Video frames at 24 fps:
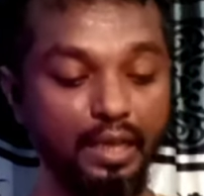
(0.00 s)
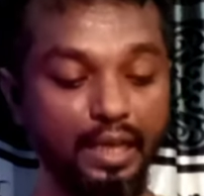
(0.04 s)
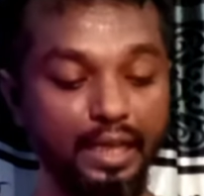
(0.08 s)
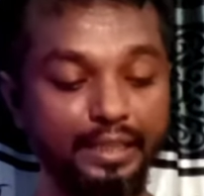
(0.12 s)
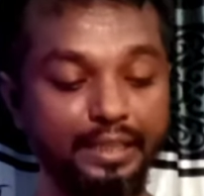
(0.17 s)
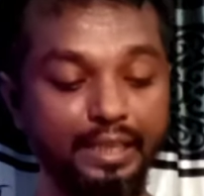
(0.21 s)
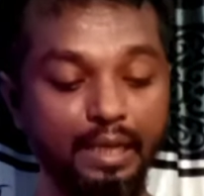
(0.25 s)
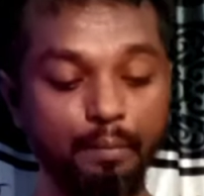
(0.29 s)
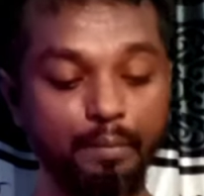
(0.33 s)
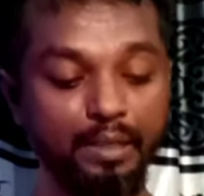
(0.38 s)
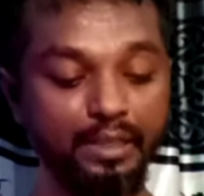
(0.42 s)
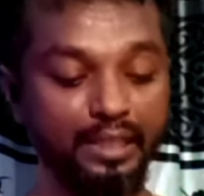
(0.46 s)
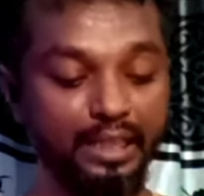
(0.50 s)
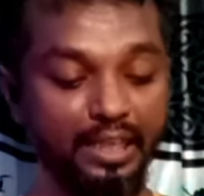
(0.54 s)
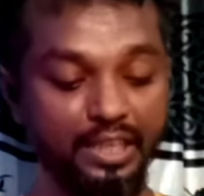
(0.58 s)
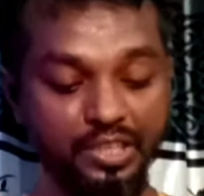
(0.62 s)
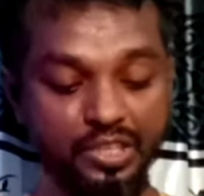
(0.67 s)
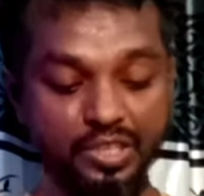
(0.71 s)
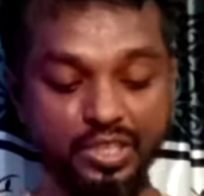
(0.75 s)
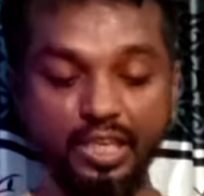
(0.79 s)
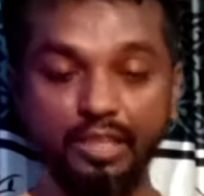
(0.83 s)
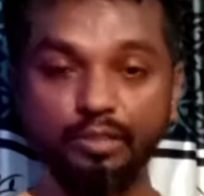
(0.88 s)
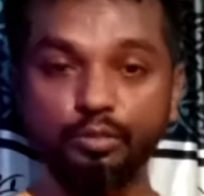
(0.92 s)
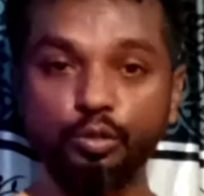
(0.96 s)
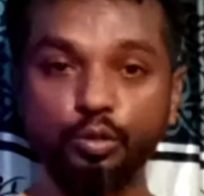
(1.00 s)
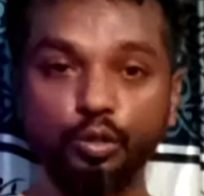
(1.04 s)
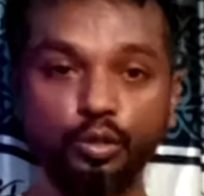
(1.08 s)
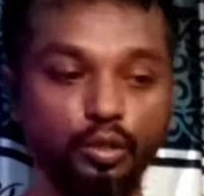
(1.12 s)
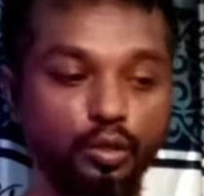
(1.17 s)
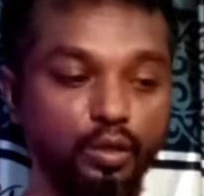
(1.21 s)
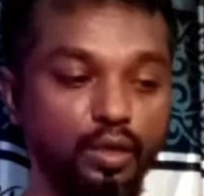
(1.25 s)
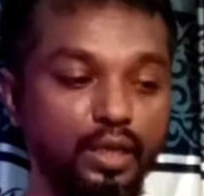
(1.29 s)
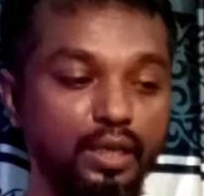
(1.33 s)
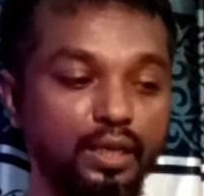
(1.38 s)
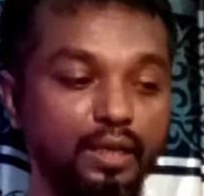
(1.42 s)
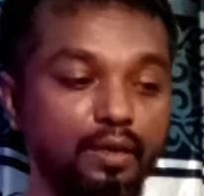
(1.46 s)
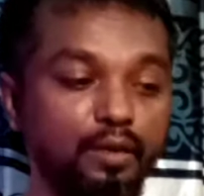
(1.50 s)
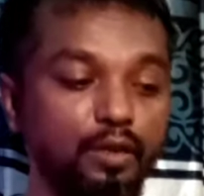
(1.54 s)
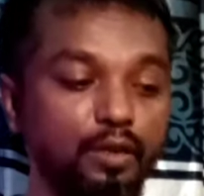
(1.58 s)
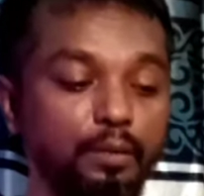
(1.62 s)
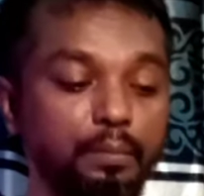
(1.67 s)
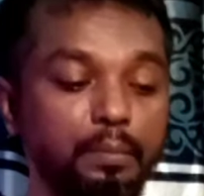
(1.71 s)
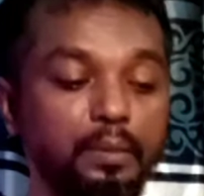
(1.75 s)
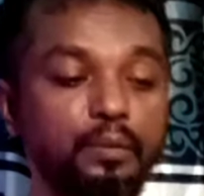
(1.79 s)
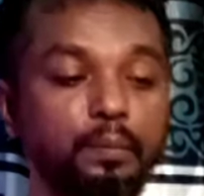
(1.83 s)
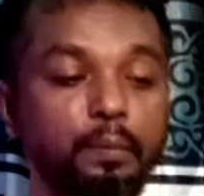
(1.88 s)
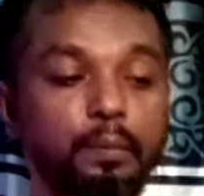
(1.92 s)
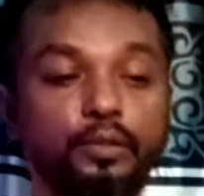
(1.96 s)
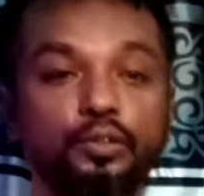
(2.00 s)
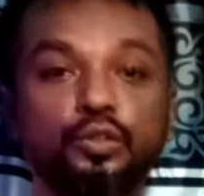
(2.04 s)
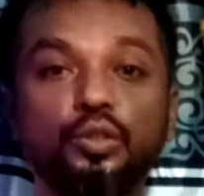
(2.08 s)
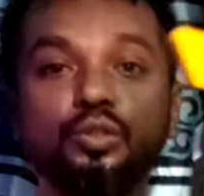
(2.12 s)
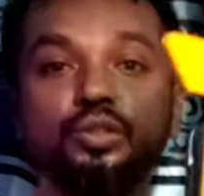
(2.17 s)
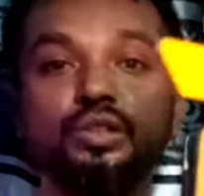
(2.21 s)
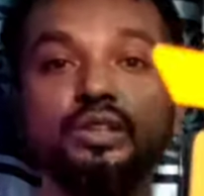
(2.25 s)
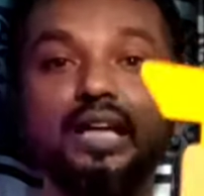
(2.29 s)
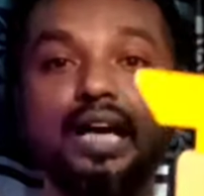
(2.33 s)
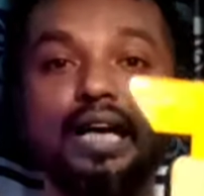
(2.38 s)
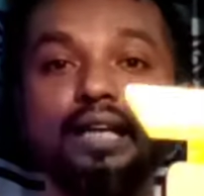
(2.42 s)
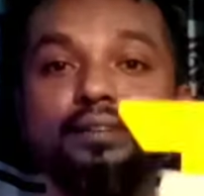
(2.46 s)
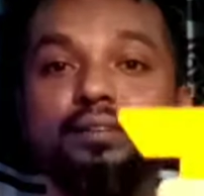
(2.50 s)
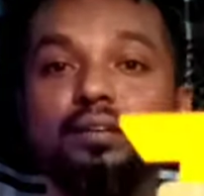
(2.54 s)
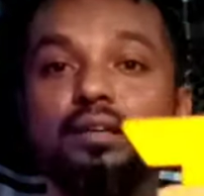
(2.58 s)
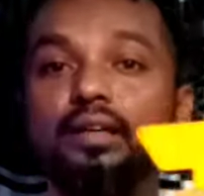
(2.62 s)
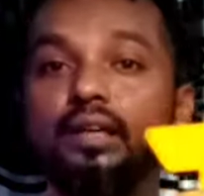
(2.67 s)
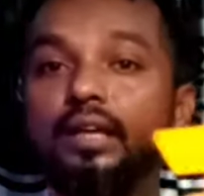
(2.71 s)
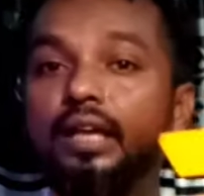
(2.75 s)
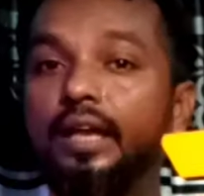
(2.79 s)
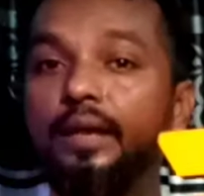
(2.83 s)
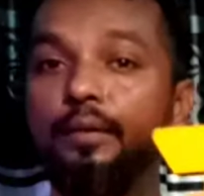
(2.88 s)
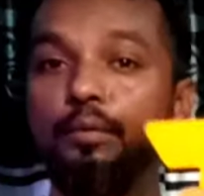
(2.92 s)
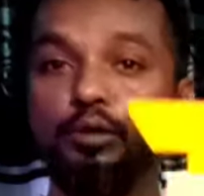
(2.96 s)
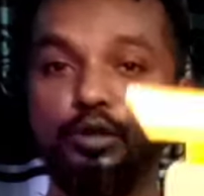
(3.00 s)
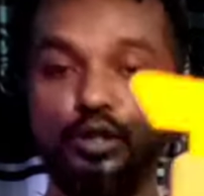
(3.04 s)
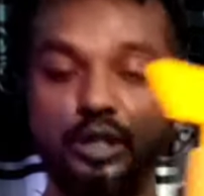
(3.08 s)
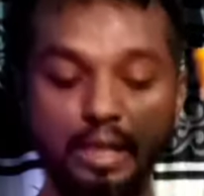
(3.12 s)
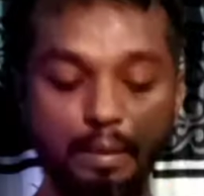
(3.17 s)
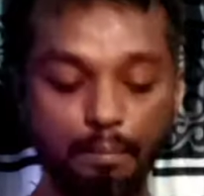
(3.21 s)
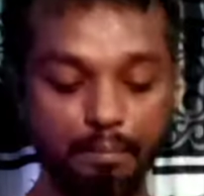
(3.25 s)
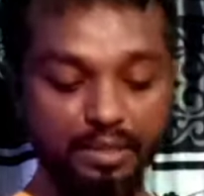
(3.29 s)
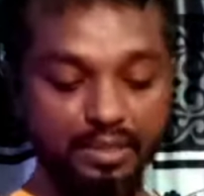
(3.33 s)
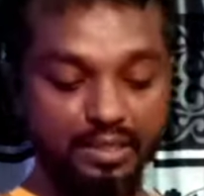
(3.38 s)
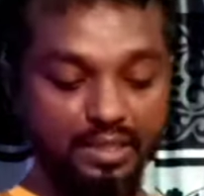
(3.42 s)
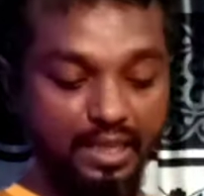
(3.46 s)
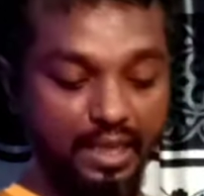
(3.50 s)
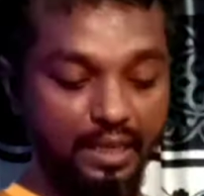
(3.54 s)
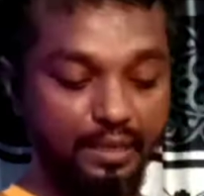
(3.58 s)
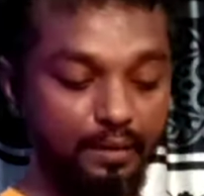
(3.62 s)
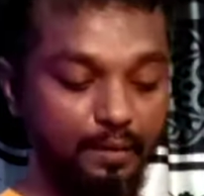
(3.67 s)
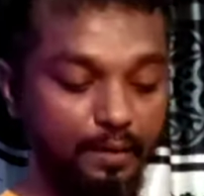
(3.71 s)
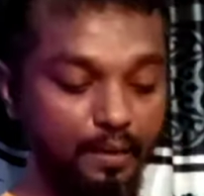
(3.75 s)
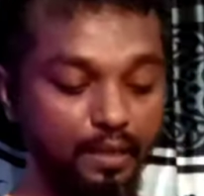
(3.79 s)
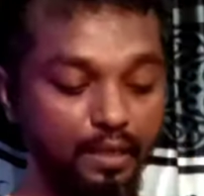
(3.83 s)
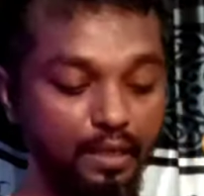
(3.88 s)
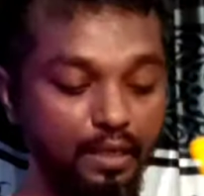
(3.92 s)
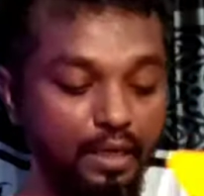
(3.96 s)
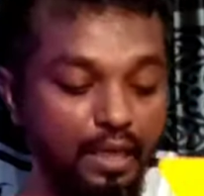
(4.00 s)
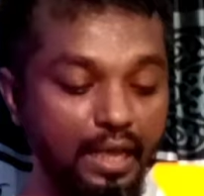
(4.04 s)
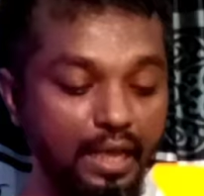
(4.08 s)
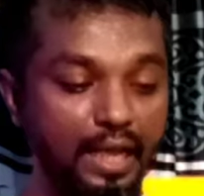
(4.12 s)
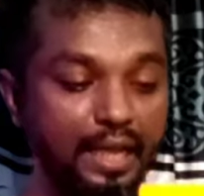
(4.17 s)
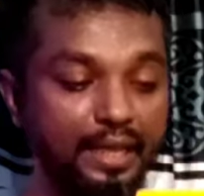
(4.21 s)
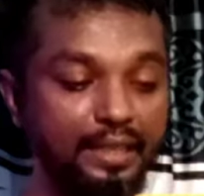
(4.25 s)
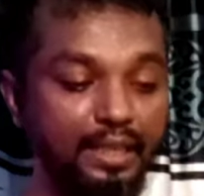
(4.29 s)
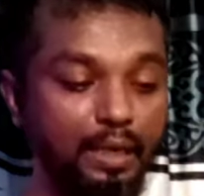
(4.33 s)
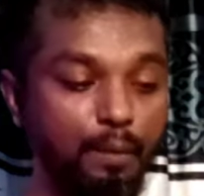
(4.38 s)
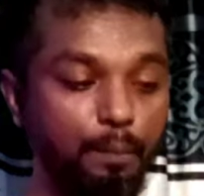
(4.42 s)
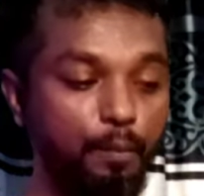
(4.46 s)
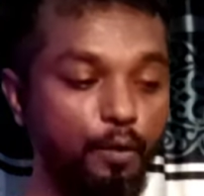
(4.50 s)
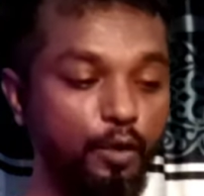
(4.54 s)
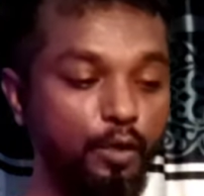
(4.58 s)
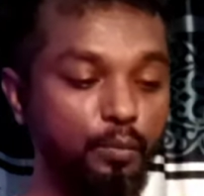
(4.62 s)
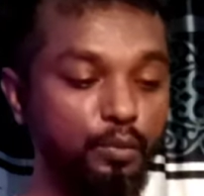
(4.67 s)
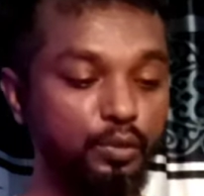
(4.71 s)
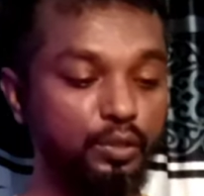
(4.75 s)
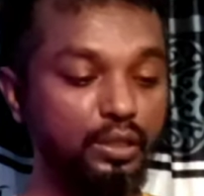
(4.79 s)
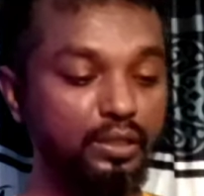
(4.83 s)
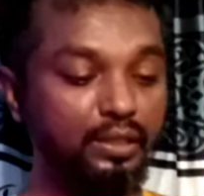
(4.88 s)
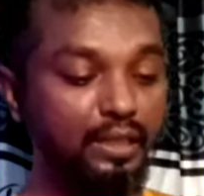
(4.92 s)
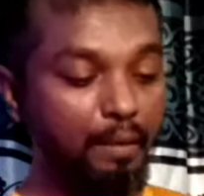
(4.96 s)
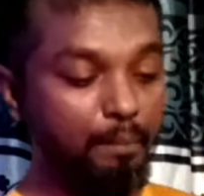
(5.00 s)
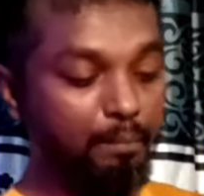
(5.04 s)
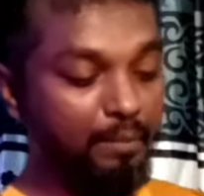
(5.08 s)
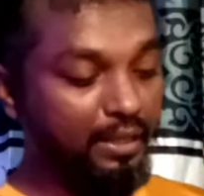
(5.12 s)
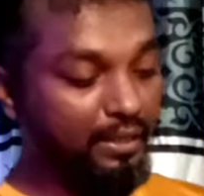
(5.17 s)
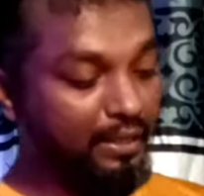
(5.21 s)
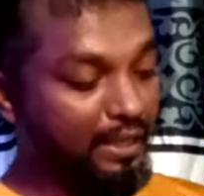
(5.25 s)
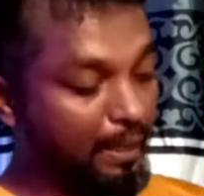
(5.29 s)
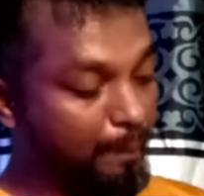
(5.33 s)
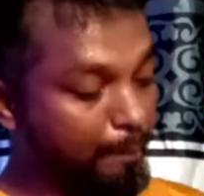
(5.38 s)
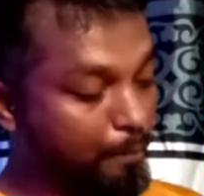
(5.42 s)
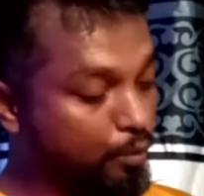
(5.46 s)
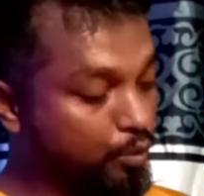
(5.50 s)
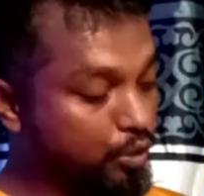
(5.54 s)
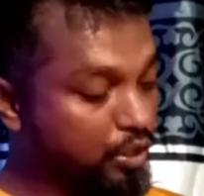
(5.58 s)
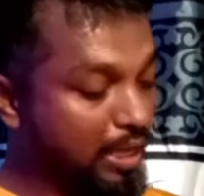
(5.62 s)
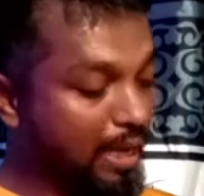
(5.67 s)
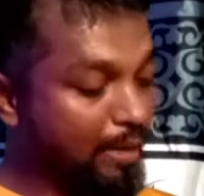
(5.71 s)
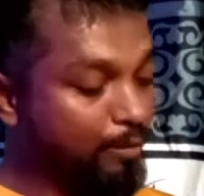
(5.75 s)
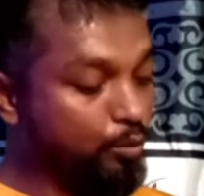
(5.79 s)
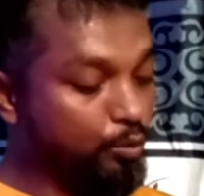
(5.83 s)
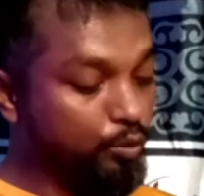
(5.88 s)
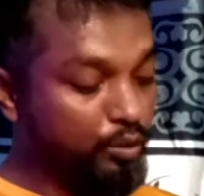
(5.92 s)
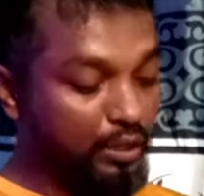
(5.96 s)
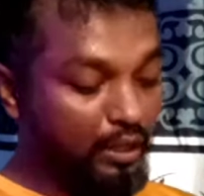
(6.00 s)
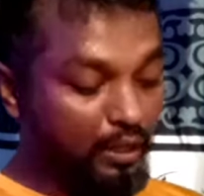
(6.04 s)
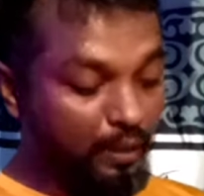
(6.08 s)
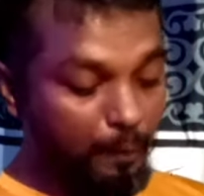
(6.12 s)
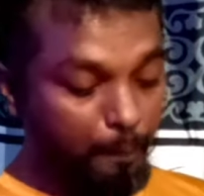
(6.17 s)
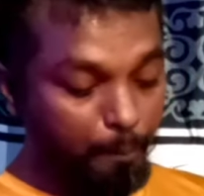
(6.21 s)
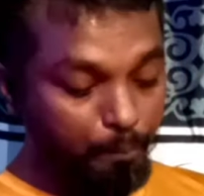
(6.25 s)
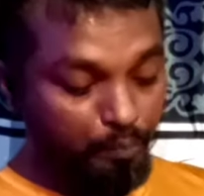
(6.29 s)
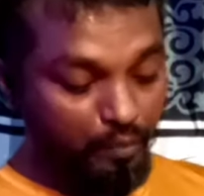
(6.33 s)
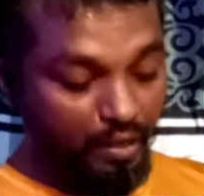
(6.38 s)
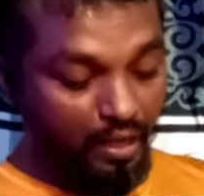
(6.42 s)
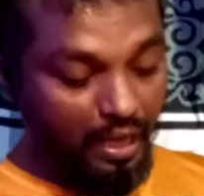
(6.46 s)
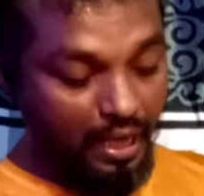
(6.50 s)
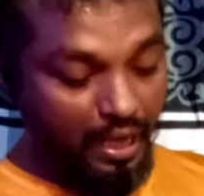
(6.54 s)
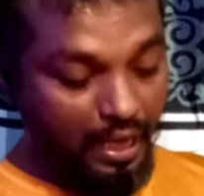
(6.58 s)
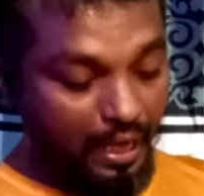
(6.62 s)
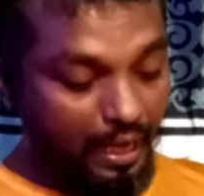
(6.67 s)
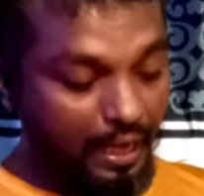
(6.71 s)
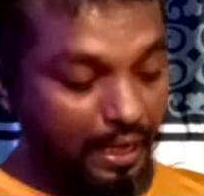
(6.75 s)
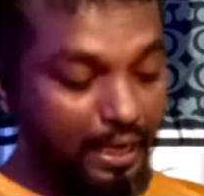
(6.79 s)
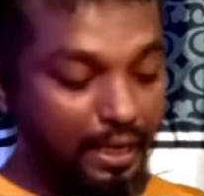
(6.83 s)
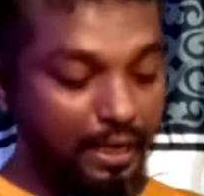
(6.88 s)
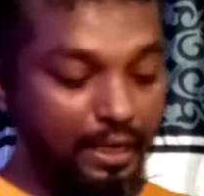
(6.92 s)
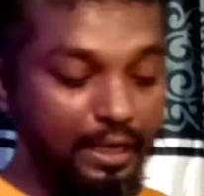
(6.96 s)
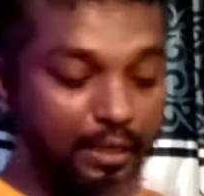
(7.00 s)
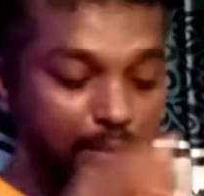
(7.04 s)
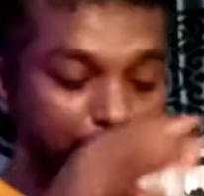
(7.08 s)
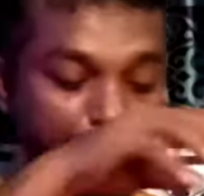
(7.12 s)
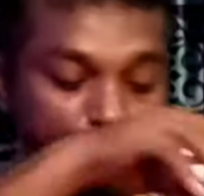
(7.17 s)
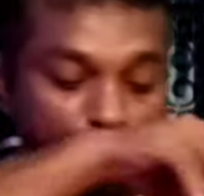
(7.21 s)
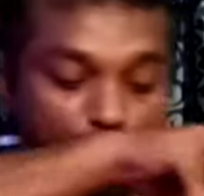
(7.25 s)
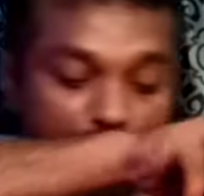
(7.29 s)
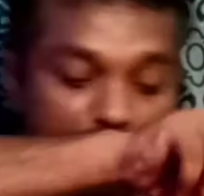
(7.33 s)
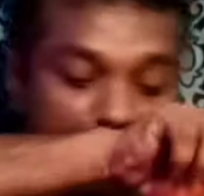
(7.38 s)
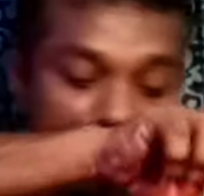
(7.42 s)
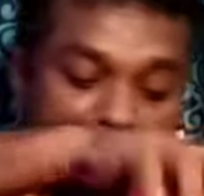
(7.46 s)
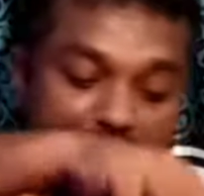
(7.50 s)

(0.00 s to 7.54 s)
এটা আমাদের স্টান তৈরি হয়ে গেল এবং পিছন সাইড এবং সামনের সাইড এটার পরবর্তীতে আমরা দেখব চাকুটি এর ভিতরে যে